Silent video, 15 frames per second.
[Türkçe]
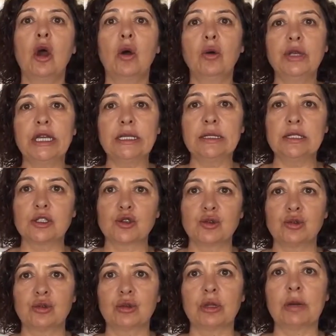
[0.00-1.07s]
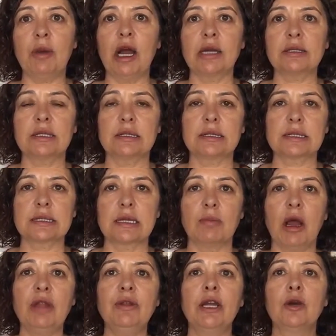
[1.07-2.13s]
O 7. sütuna baktığınız
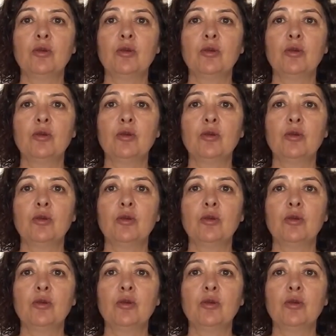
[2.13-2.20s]
zaman